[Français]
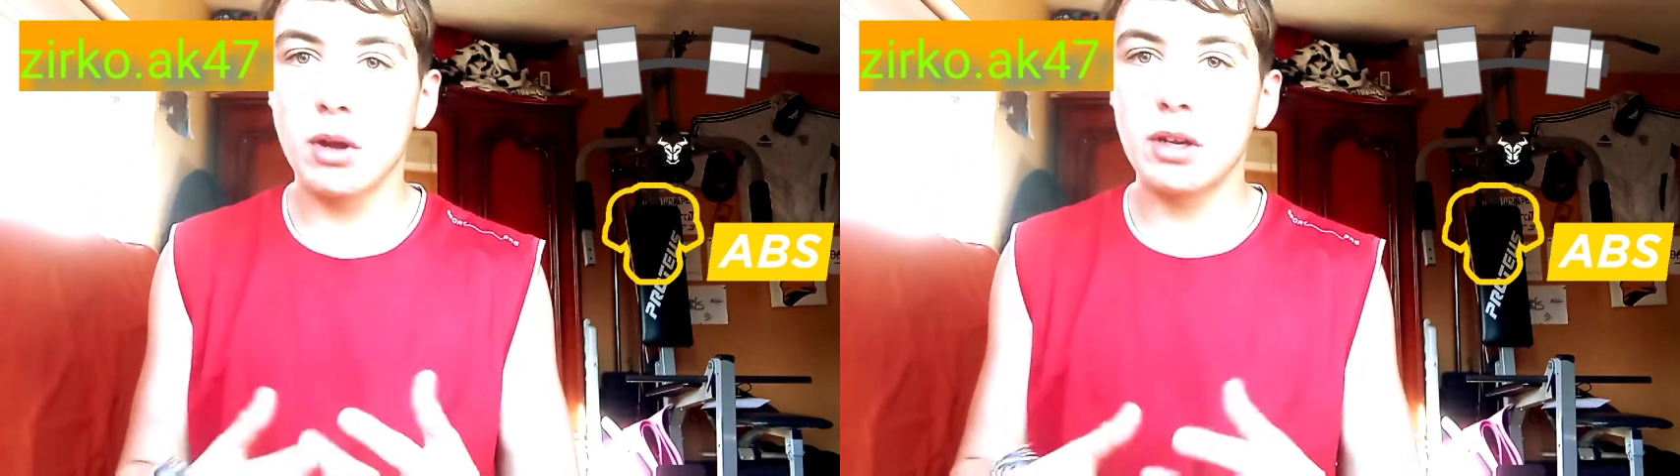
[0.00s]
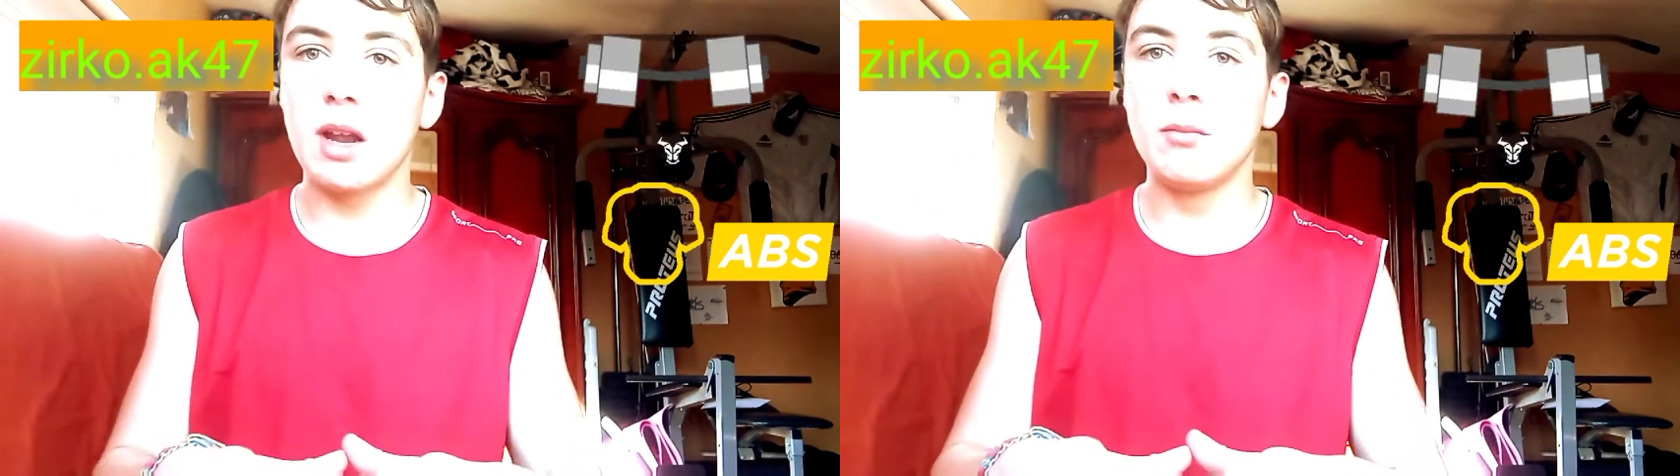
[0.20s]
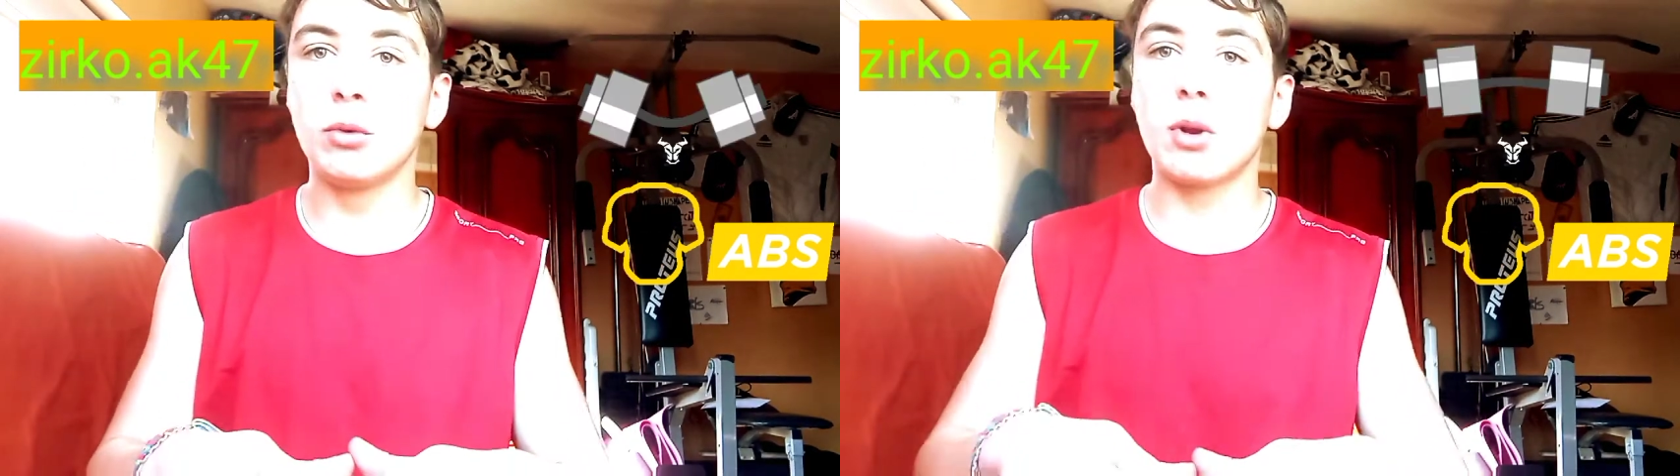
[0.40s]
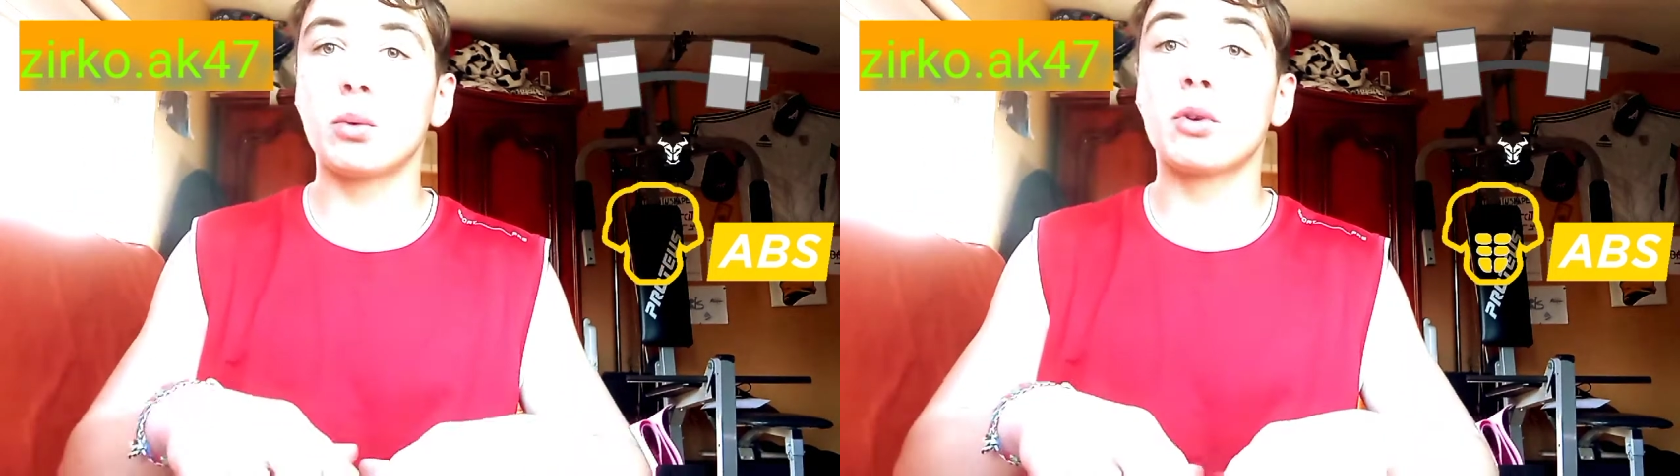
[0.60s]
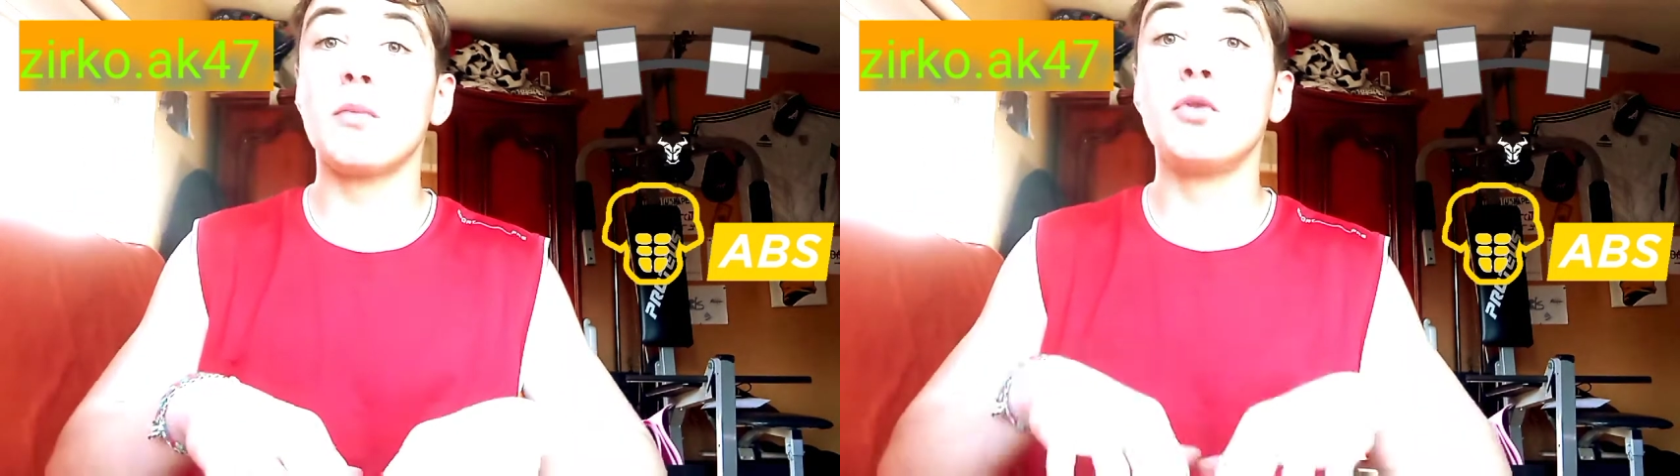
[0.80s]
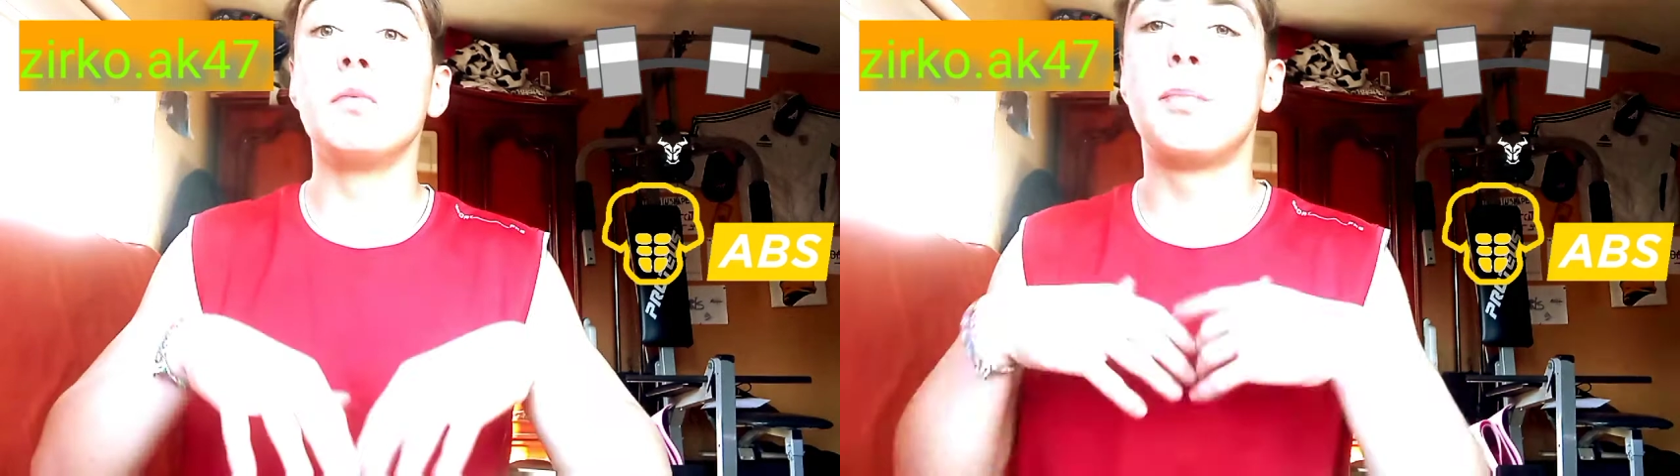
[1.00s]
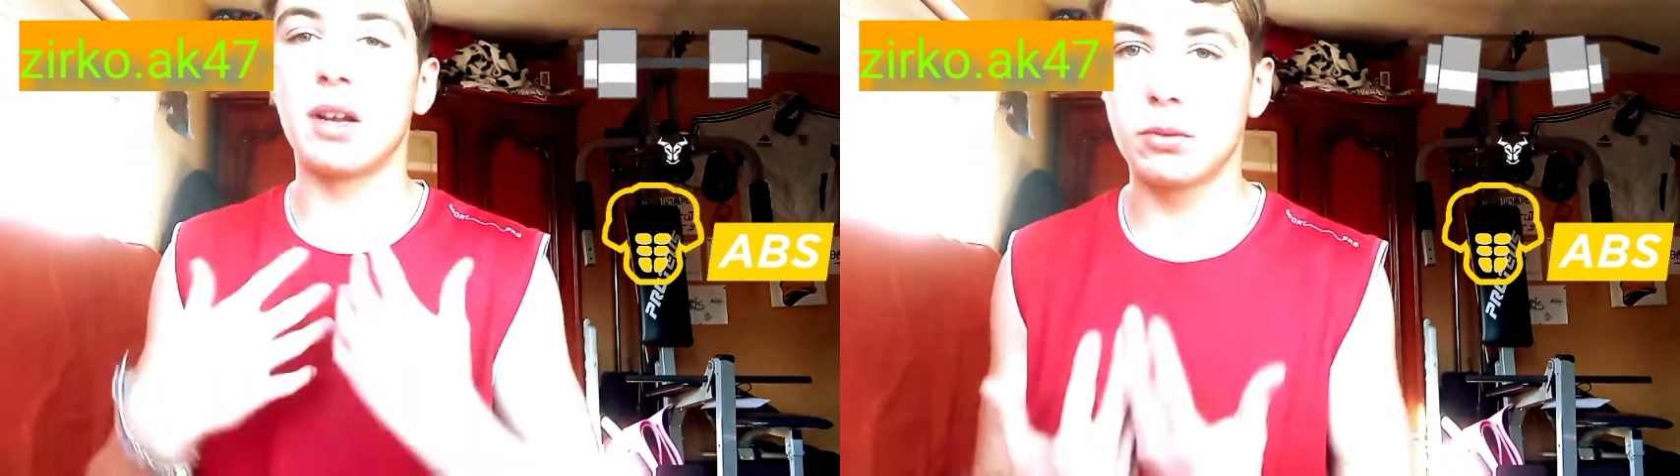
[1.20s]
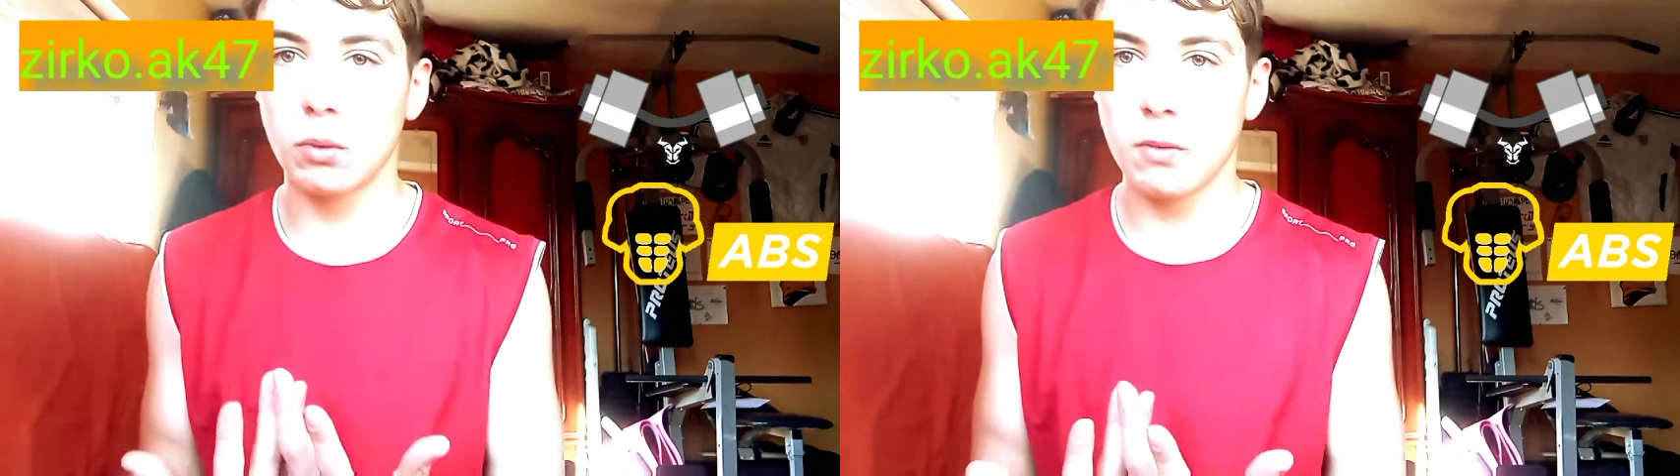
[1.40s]
prenez la musculation comme une
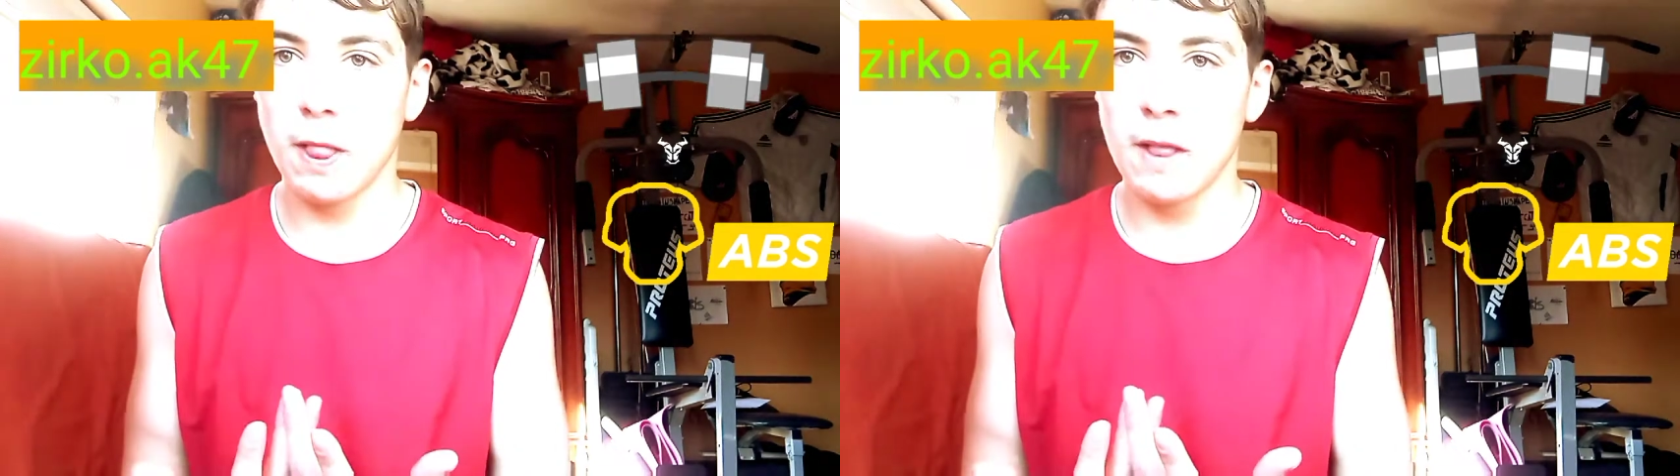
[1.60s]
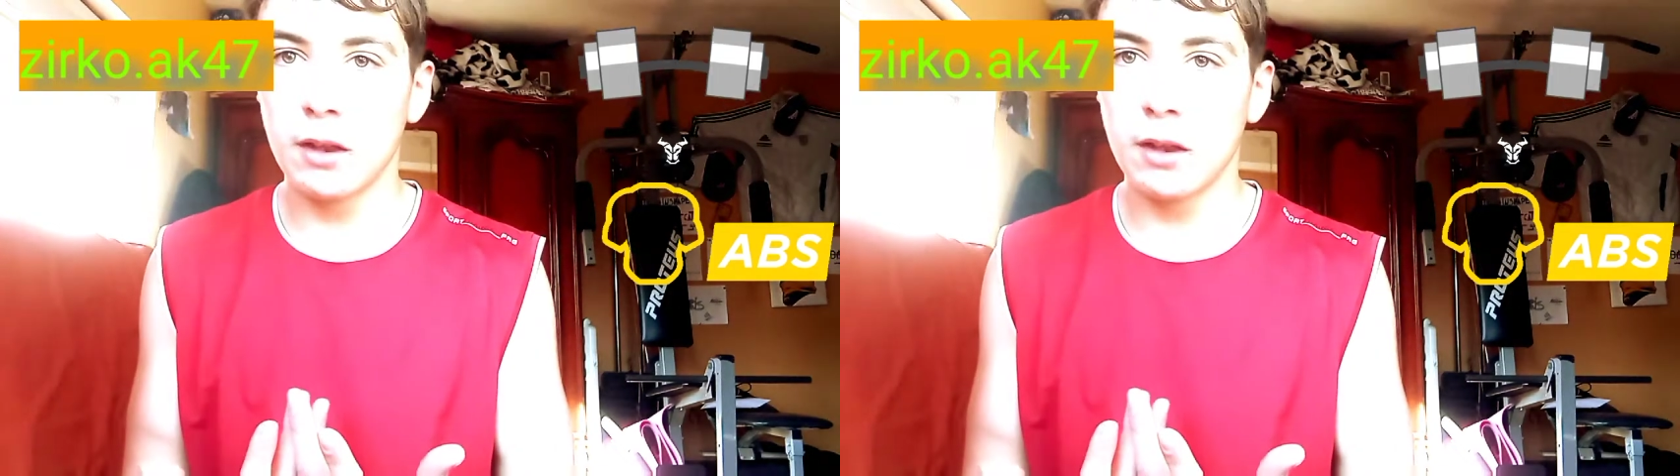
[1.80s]
passion.